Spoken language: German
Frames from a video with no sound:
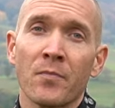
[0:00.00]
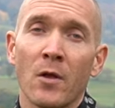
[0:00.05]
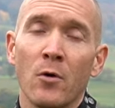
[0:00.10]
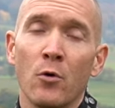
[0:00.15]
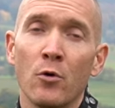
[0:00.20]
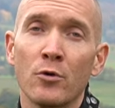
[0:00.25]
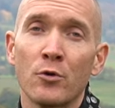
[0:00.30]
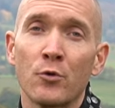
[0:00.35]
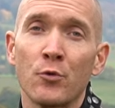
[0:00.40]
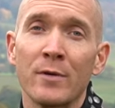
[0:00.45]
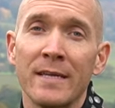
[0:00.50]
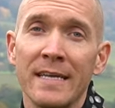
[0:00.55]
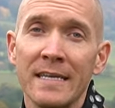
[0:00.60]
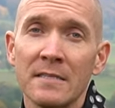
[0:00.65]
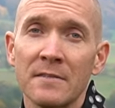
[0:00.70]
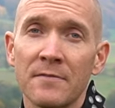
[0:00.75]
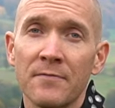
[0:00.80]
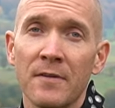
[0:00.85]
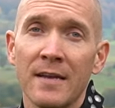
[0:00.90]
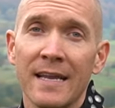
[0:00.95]
und du
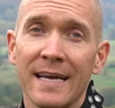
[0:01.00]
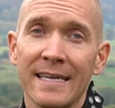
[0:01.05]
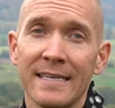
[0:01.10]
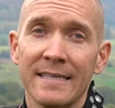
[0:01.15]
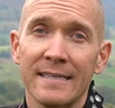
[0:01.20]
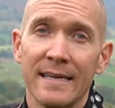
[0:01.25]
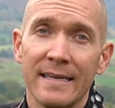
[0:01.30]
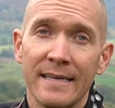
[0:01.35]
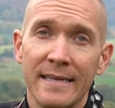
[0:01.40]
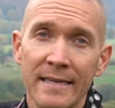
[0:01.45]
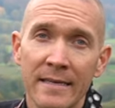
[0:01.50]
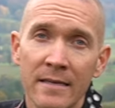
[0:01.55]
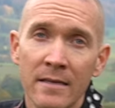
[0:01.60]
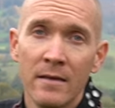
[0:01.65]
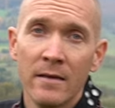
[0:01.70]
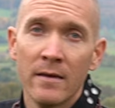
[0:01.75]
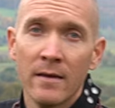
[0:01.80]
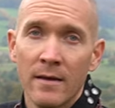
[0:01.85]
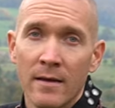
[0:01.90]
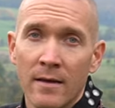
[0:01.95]
gehst vielleicht dahin,
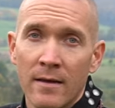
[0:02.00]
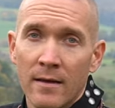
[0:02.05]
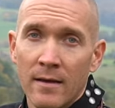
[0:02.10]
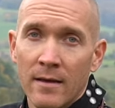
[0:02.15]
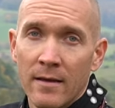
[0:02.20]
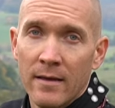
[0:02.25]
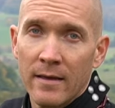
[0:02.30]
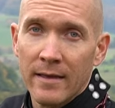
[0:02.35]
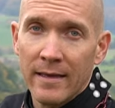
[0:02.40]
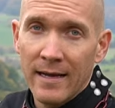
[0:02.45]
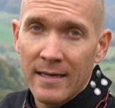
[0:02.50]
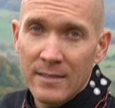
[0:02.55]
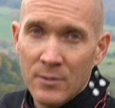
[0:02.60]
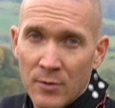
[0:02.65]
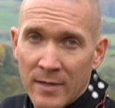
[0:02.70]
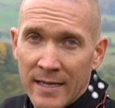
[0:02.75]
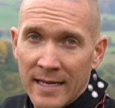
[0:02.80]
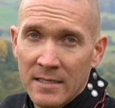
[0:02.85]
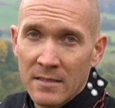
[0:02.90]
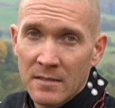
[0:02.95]
ja,
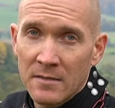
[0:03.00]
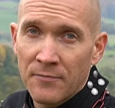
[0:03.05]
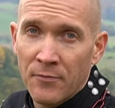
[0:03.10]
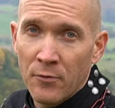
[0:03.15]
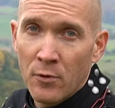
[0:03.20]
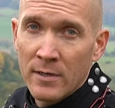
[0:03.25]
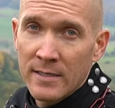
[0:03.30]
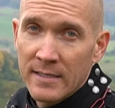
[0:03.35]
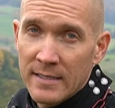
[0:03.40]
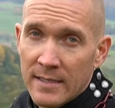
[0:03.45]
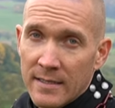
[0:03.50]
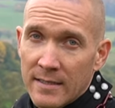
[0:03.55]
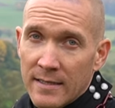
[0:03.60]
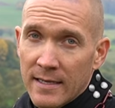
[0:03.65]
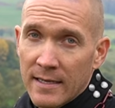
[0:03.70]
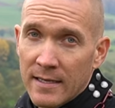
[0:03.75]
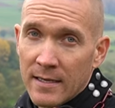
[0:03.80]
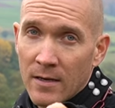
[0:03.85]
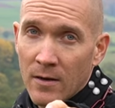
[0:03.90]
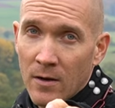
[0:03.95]
so ganz
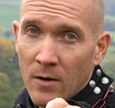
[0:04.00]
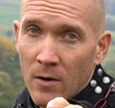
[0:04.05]
vorsichtig,